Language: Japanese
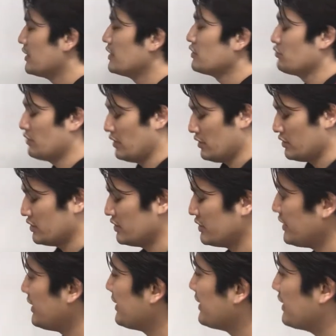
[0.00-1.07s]
えー、とね、姿
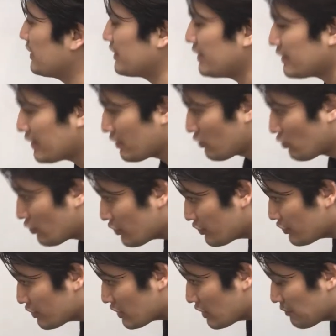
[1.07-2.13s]
勢がだいたいこういうふ
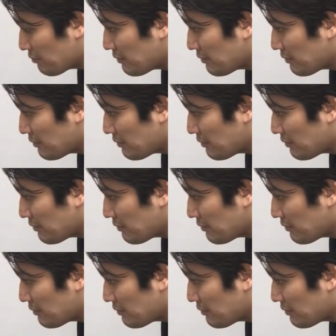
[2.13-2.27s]
うに